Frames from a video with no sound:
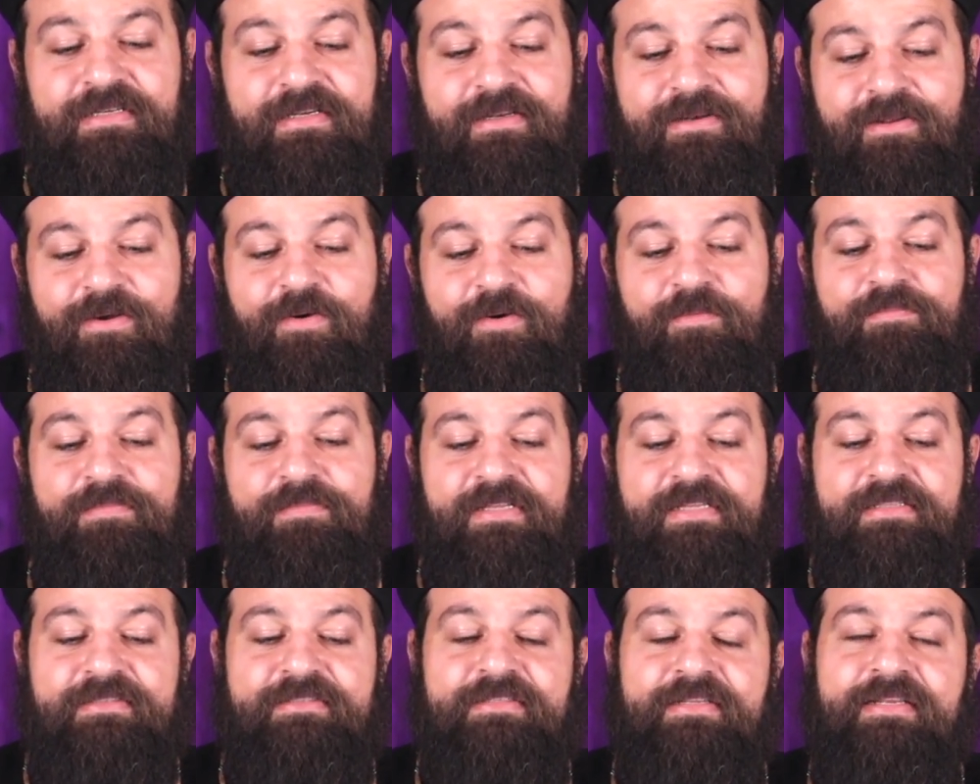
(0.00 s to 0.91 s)
الحب
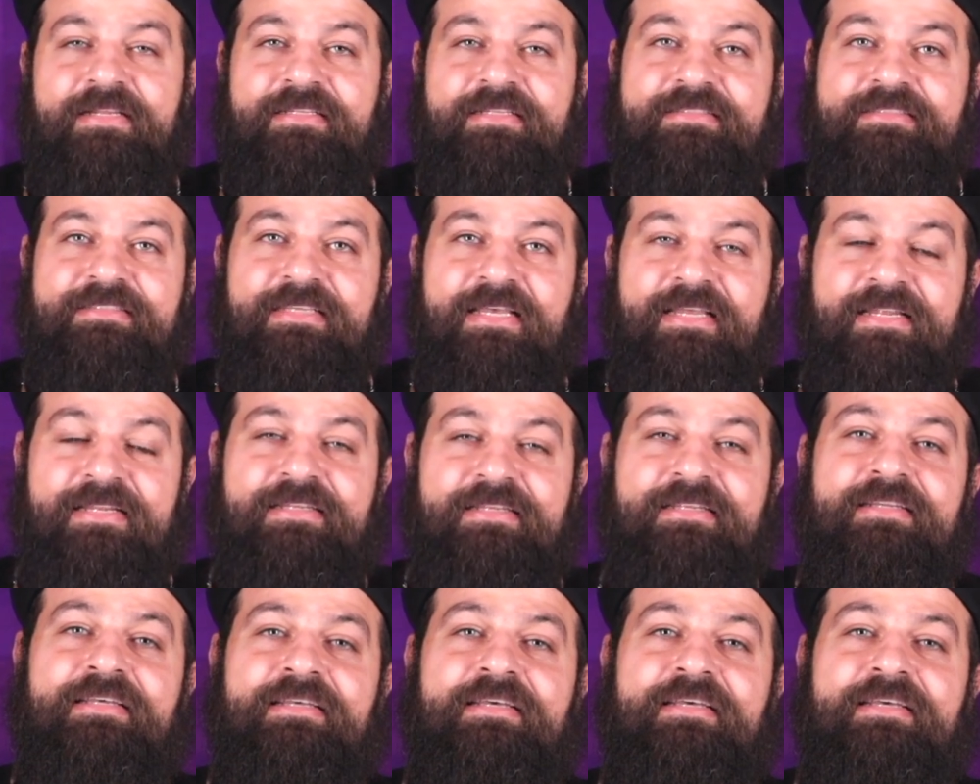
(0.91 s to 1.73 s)
يدي الانسان